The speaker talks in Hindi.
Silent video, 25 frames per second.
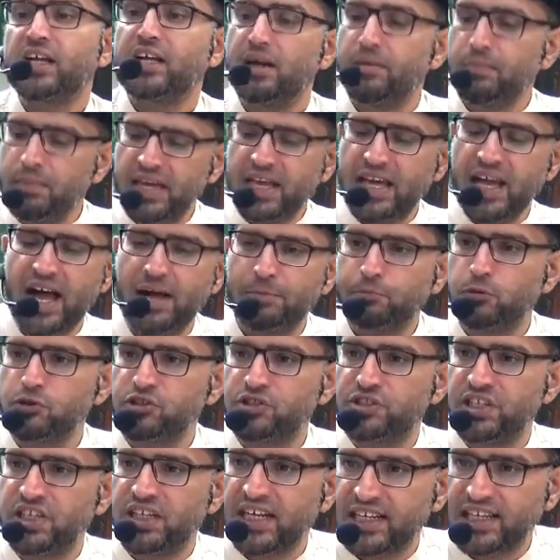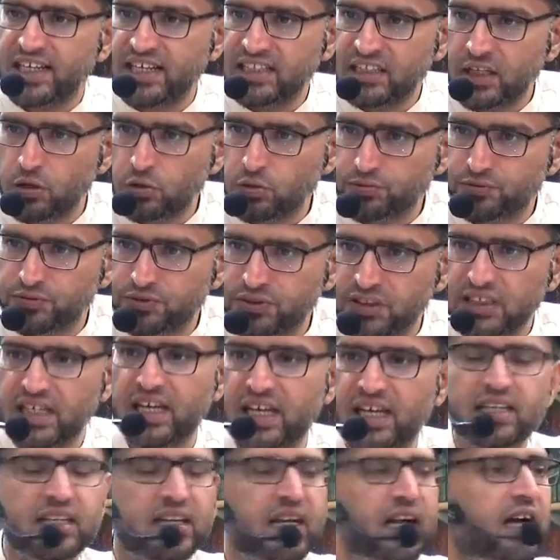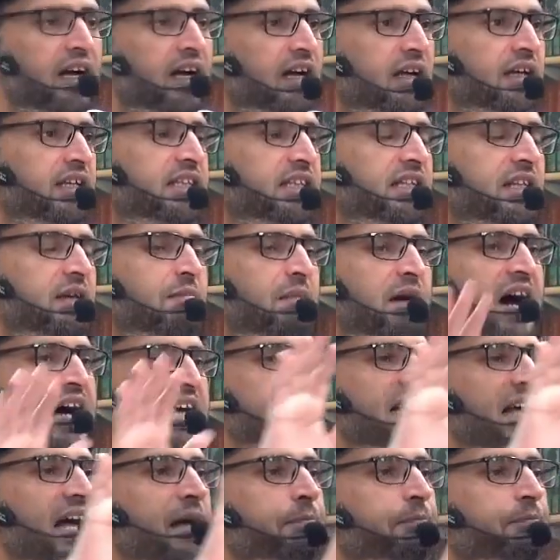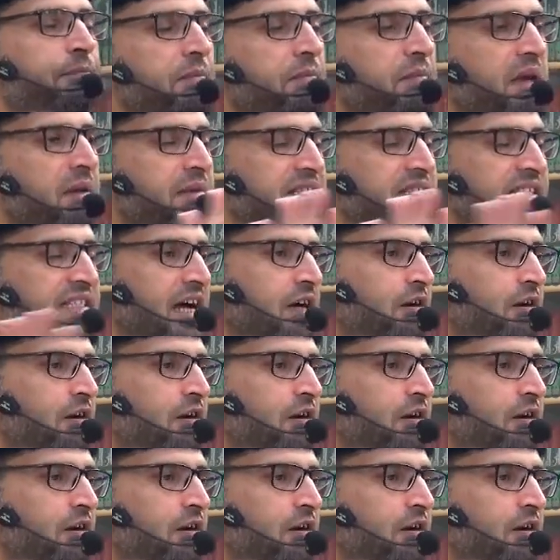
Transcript: कभी आपको जिक्र के अंदर लुत्फ नहीं आएगा नमाज आपकी बेमजा